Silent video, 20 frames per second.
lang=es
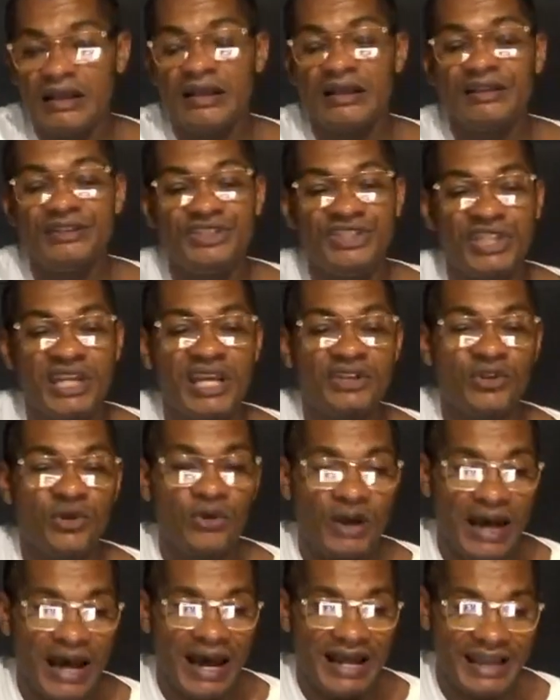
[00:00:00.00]

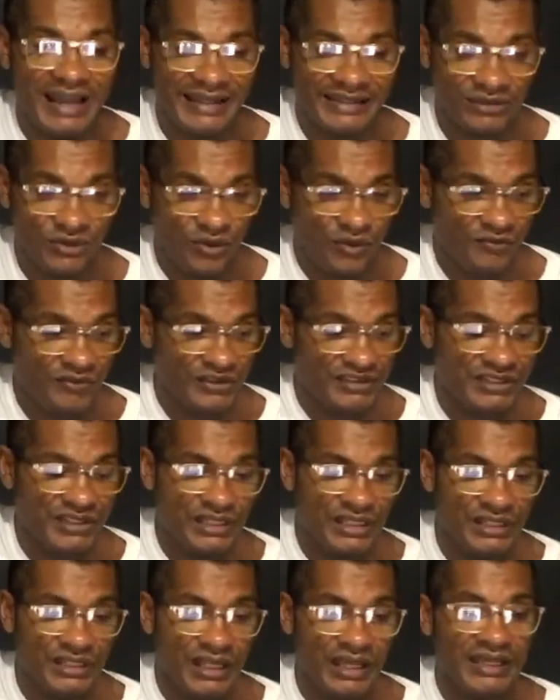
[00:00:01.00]
yendo a las
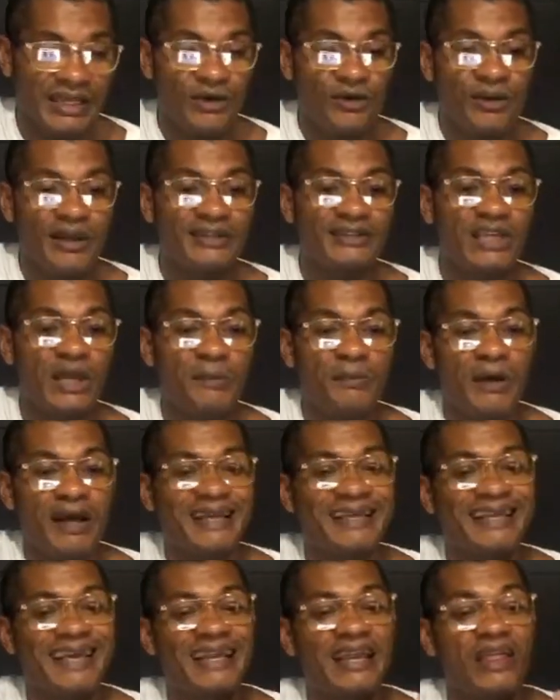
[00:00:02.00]
oficinas. Quiero que sepan
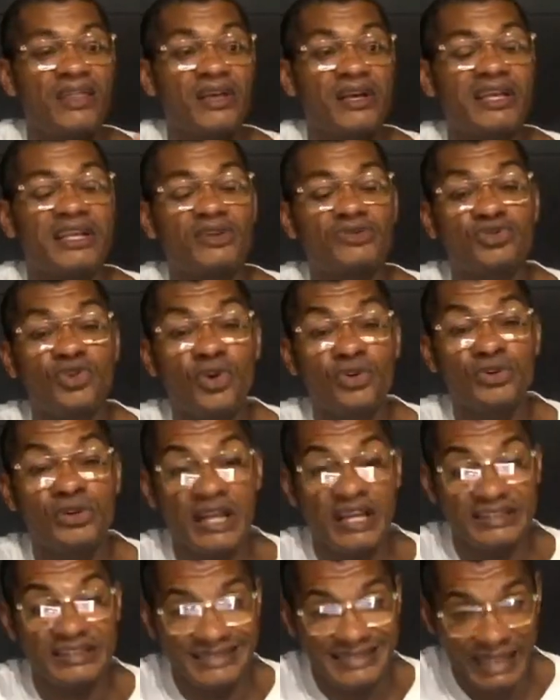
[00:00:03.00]
que la descripción de
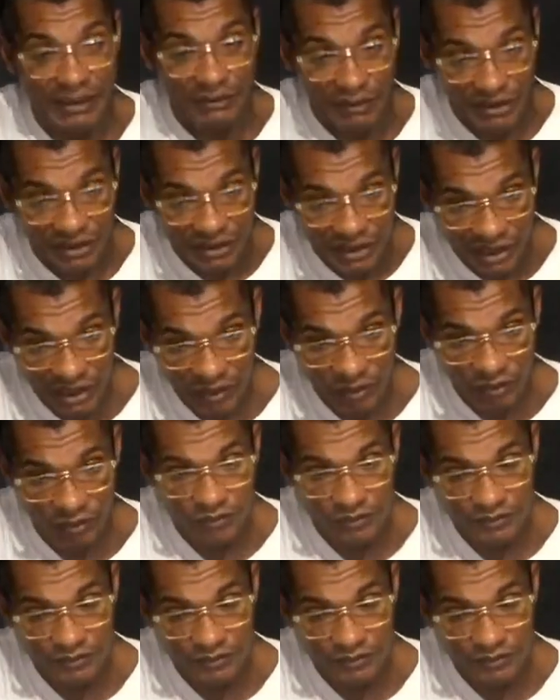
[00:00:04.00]
este video